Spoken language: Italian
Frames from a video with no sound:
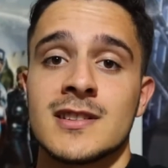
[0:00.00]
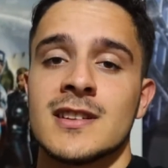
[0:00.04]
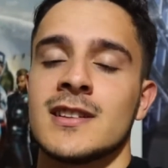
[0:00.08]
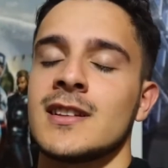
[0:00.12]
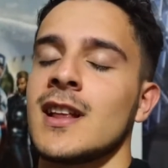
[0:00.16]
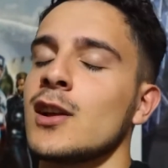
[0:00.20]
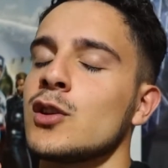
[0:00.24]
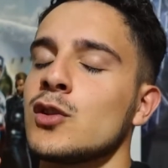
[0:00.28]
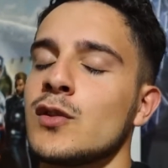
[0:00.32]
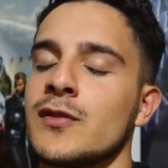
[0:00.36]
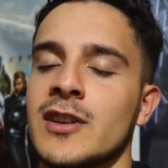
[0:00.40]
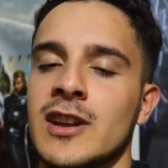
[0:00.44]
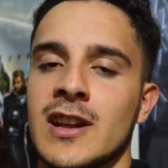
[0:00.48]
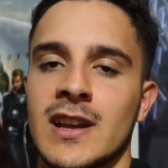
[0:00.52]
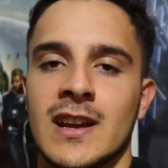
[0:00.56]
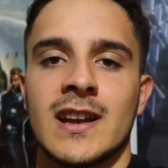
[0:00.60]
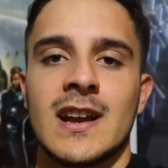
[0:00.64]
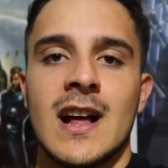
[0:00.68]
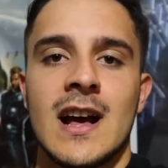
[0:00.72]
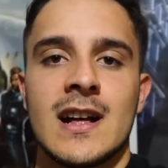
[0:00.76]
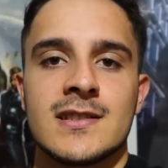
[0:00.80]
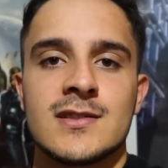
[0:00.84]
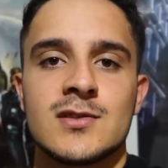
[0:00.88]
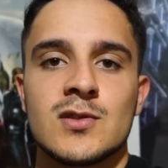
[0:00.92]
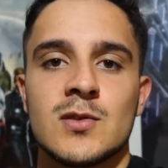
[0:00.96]
Intanto vi
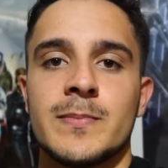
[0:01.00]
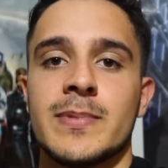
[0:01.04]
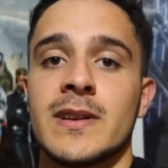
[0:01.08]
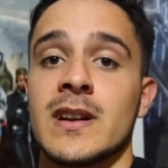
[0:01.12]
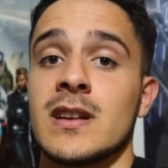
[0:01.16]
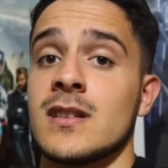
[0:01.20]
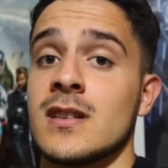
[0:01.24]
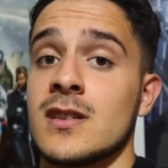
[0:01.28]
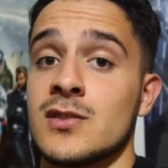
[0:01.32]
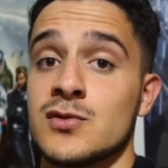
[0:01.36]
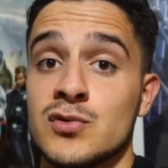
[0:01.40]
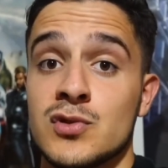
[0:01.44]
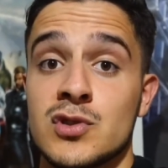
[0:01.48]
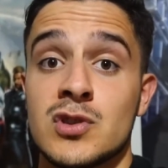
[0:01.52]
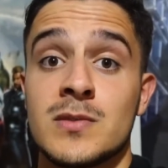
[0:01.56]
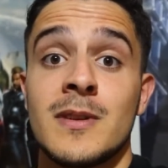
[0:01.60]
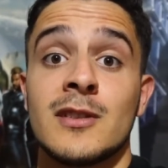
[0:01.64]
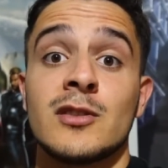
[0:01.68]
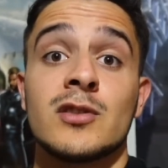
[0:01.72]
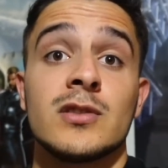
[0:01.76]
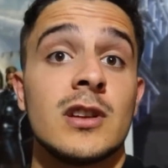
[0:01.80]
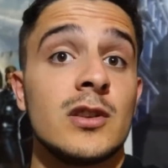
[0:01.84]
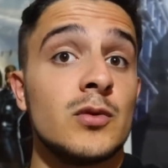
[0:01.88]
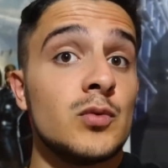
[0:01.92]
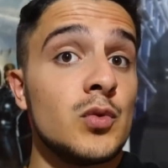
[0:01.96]
ringrazio per il
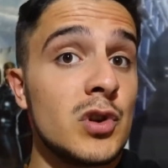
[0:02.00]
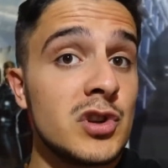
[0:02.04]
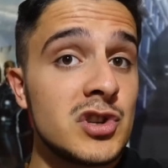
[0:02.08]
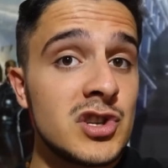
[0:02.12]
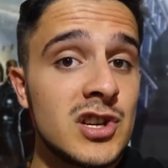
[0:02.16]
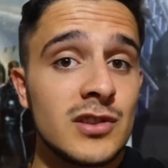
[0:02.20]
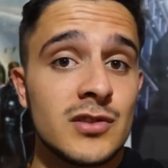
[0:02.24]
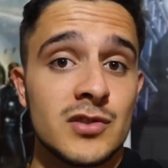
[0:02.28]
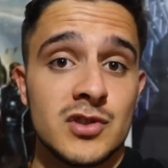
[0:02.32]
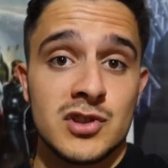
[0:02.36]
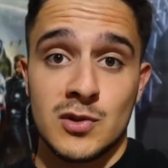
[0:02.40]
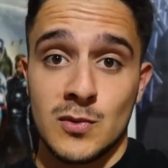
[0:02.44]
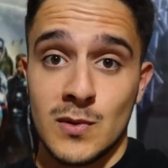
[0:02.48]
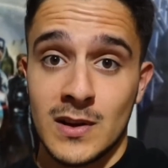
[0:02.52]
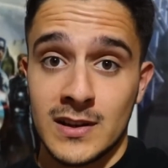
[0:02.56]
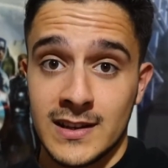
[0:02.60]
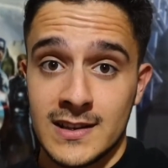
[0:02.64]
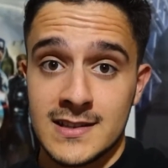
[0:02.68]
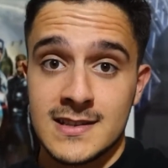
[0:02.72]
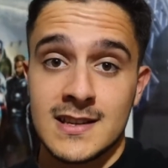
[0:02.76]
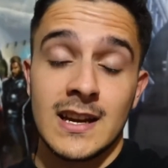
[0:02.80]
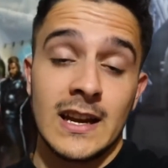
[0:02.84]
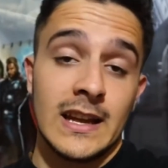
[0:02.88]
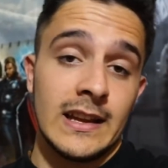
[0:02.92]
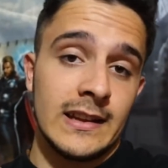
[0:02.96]
raggiungimento dei 250
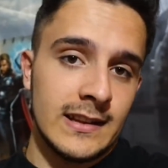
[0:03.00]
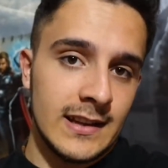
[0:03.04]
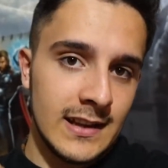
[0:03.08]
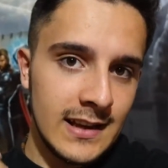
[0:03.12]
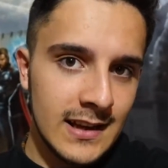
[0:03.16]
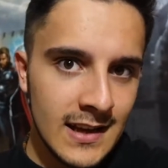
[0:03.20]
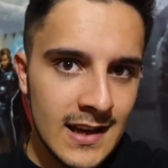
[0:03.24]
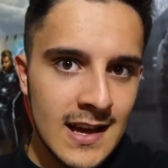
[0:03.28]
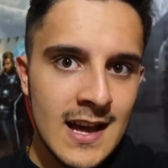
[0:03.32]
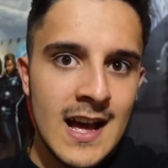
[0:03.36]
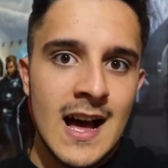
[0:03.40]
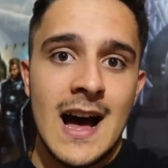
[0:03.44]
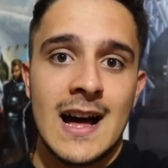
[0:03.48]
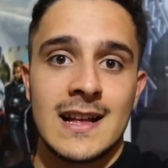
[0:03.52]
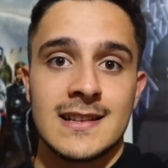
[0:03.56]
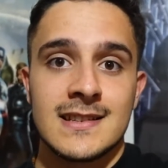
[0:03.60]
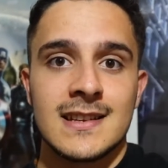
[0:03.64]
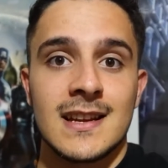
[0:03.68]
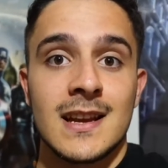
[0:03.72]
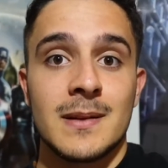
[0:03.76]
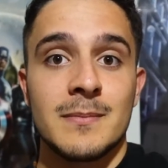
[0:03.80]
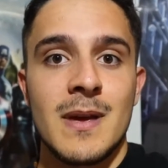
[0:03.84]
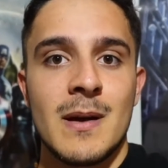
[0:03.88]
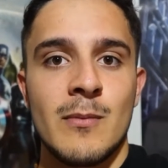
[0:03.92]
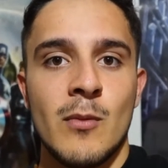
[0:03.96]
iscritti, anzi
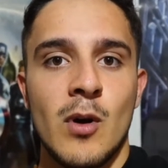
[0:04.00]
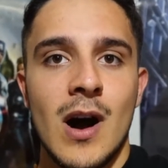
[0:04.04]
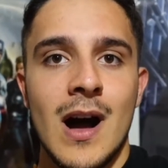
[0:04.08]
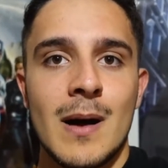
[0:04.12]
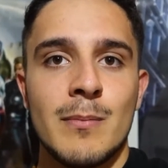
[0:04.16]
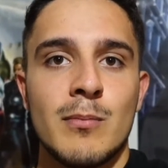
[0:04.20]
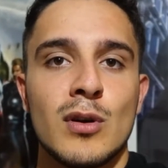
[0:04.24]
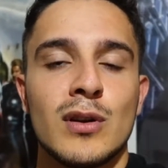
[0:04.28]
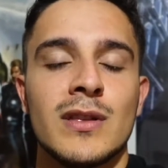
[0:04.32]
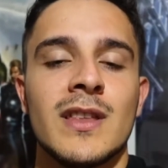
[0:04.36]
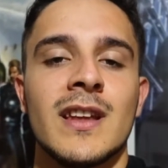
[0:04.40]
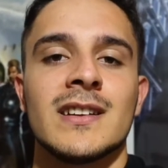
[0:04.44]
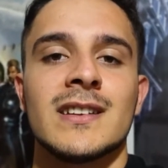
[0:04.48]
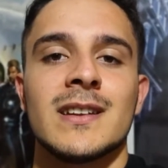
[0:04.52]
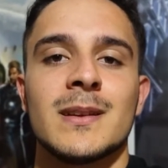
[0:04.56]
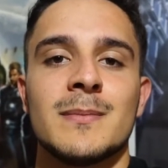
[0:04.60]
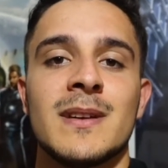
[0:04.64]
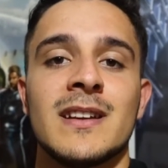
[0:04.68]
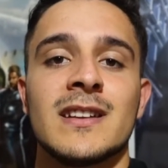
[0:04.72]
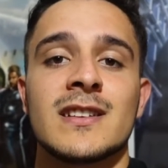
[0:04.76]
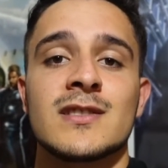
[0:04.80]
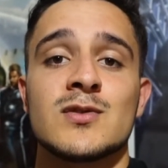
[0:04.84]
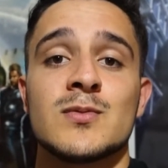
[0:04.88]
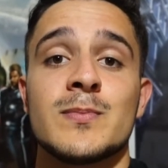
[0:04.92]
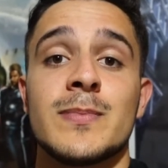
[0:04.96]
l'abbiamo
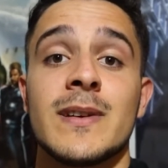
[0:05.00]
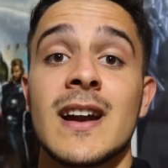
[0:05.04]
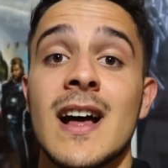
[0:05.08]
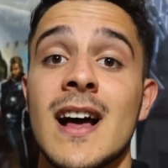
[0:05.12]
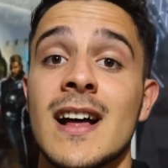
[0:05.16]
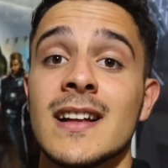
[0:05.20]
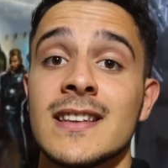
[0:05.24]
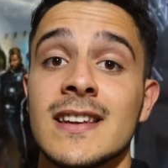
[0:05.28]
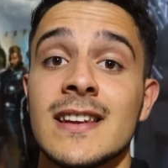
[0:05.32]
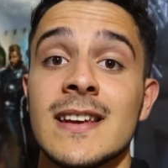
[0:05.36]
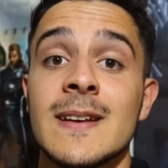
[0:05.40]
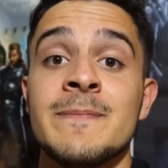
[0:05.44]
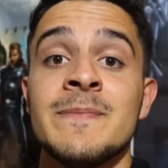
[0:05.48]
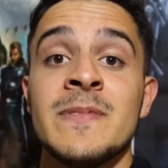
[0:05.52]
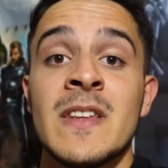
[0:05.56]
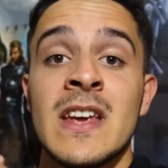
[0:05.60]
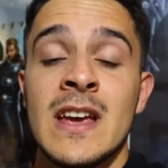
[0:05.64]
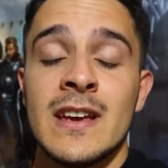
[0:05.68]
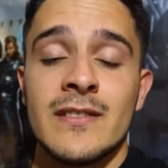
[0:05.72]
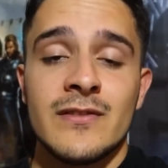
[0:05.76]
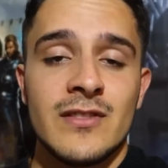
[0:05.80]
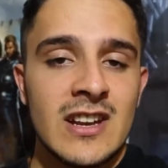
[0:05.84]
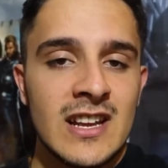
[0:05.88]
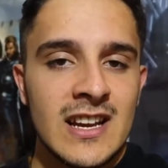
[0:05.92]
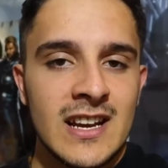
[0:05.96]
abbondantemente superati,
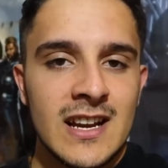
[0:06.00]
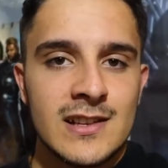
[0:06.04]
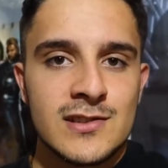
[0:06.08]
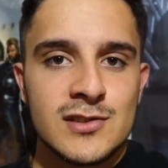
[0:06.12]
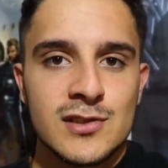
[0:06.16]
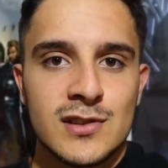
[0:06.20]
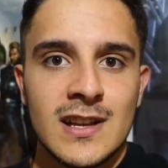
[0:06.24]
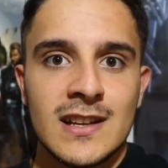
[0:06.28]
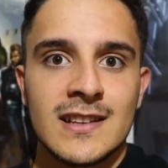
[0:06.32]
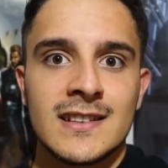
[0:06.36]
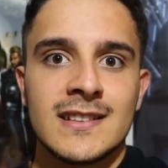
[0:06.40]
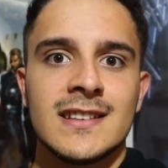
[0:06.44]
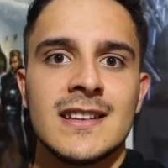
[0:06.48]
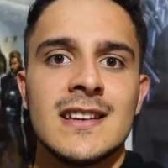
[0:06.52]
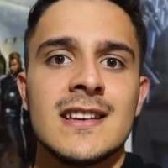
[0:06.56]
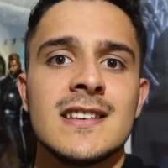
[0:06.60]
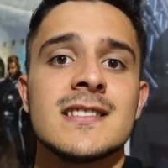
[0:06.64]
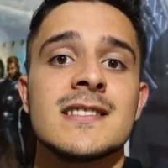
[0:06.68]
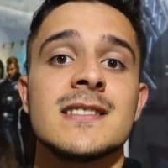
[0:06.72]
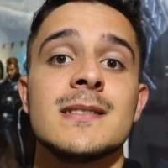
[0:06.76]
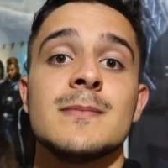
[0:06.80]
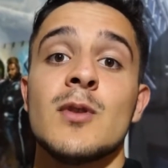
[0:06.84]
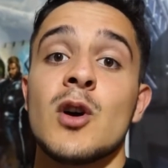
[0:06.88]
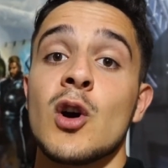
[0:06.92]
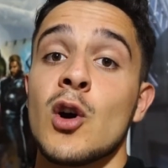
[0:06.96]
vi ringrazio
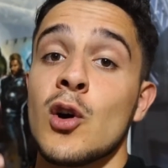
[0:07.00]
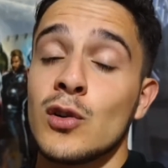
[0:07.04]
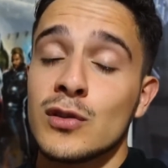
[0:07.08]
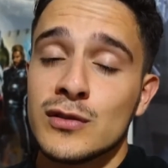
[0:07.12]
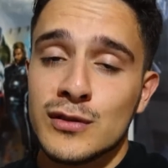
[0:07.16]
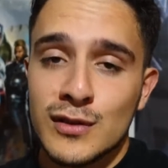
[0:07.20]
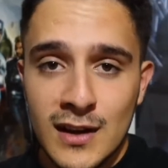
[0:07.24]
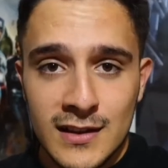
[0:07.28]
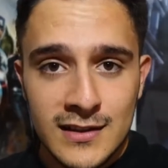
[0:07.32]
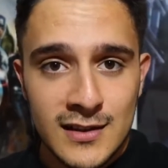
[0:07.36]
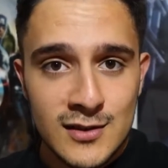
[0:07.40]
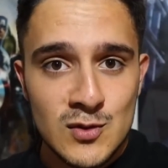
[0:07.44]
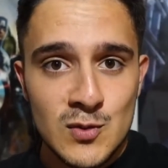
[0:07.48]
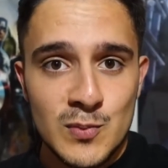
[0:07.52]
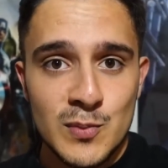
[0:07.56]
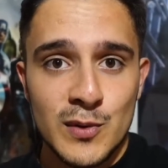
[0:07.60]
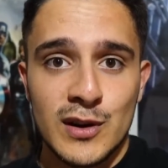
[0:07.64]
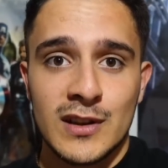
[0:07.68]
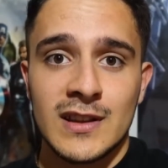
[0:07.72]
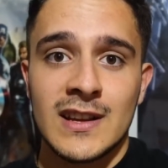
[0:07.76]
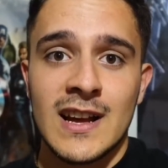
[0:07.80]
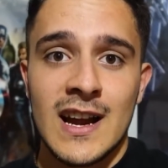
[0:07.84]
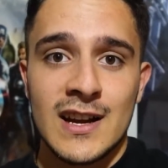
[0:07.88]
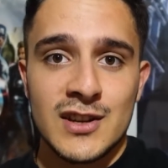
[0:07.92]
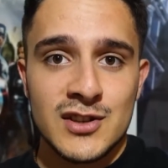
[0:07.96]
tantissimo, continuate a
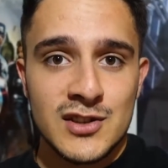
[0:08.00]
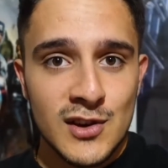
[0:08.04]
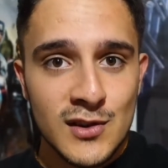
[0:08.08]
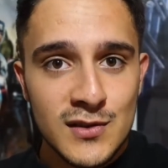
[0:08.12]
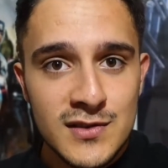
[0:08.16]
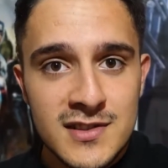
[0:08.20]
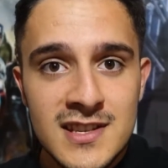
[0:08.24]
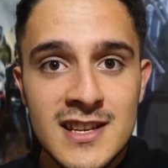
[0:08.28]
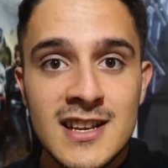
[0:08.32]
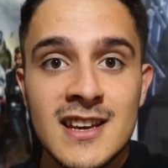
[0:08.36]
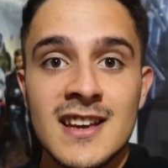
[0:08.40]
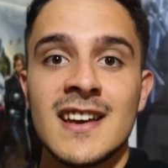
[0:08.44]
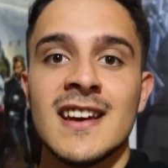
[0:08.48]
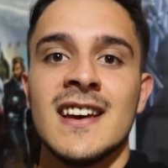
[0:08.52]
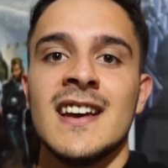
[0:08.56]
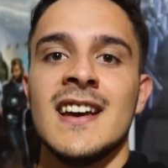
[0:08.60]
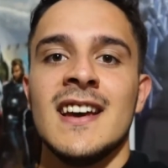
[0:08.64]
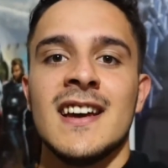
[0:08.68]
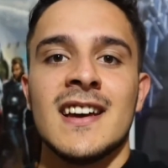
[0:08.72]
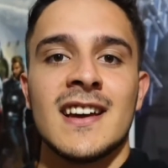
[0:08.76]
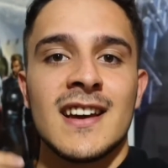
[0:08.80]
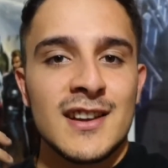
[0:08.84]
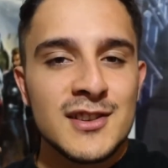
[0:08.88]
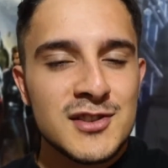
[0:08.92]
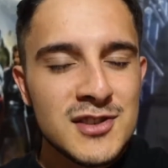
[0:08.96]
supportarci così,
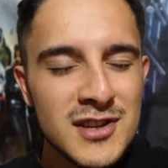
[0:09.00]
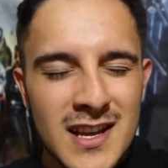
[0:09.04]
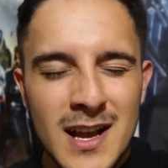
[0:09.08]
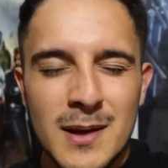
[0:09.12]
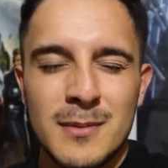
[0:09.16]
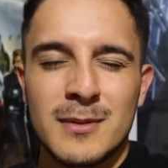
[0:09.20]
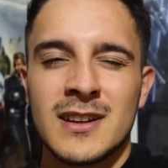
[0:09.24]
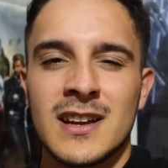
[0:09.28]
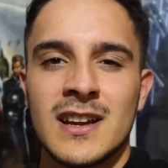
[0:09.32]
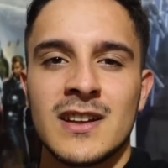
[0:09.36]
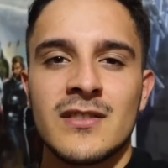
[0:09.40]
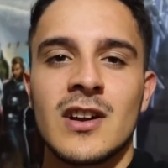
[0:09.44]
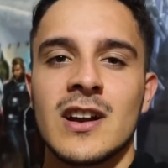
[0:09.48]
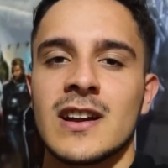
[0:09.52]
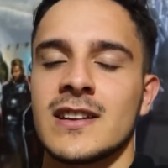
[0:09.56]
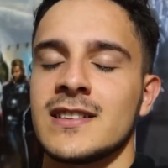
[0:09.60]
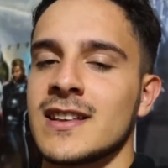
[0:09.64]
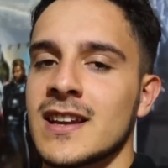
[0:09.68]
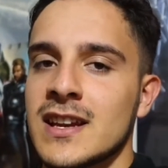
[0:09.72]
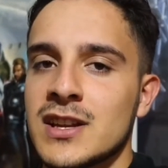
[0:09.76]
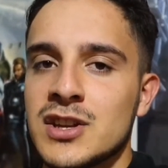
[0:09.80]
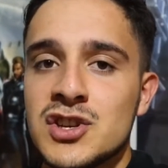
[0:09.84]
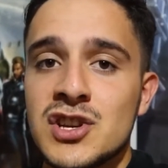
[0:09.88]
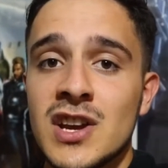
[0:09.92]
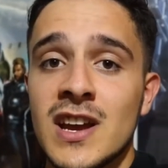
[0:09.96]
eh, cerchiamo di arrivare a
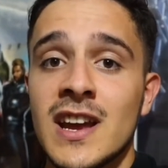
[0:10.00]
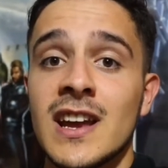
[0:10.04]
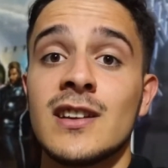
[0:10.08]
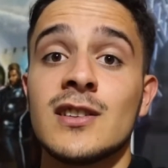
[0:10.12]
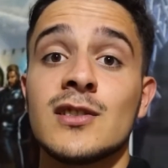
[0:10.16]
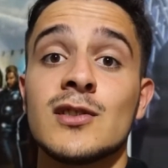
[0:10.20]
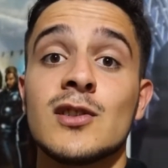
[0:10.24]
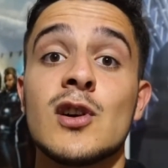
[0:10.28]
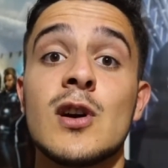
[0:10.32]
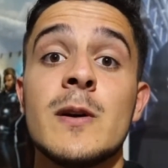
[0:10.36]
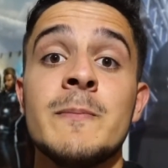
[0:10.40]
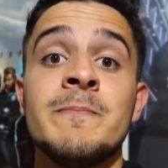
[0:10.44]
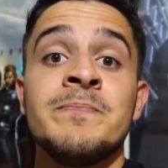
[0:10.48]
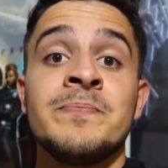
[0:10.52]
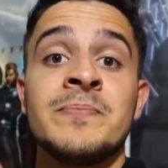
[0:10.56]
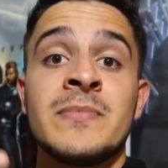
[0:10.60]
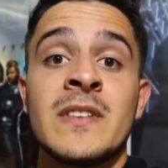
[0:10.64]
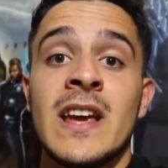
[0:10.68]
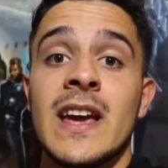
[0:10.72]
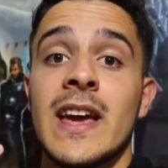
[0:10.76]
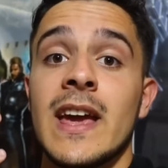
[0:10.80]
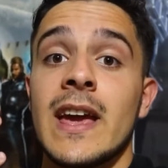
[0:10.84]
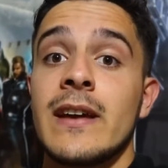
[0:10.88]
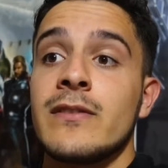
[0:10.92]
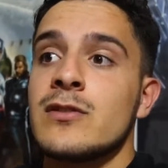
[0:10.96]
300
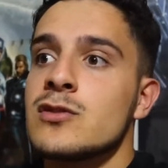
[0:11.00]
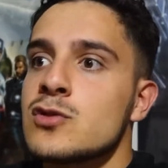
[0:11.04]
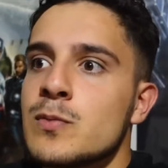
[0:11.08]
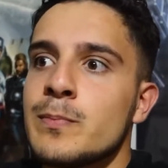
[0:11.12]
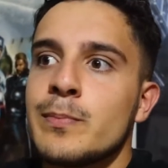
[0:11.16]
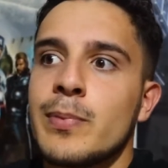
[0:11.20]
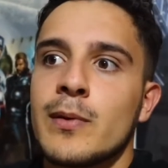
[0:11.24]
e vi,